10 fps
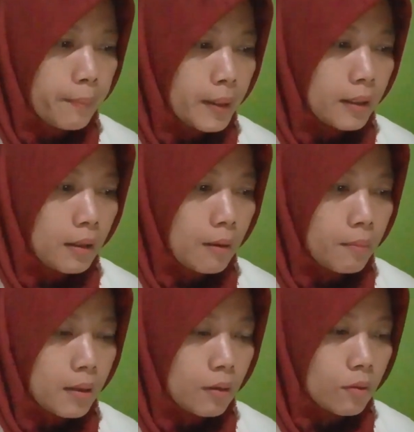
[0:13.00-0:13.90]
dapat 6
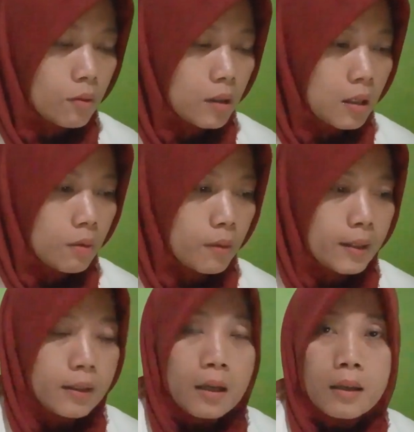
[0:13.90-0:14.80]
minggu
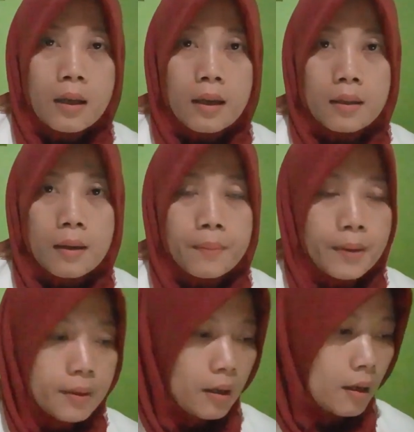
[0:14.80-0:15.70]
keluar darah agak
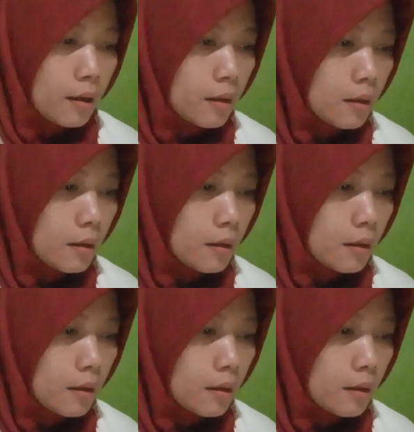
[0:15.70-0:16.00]
banyak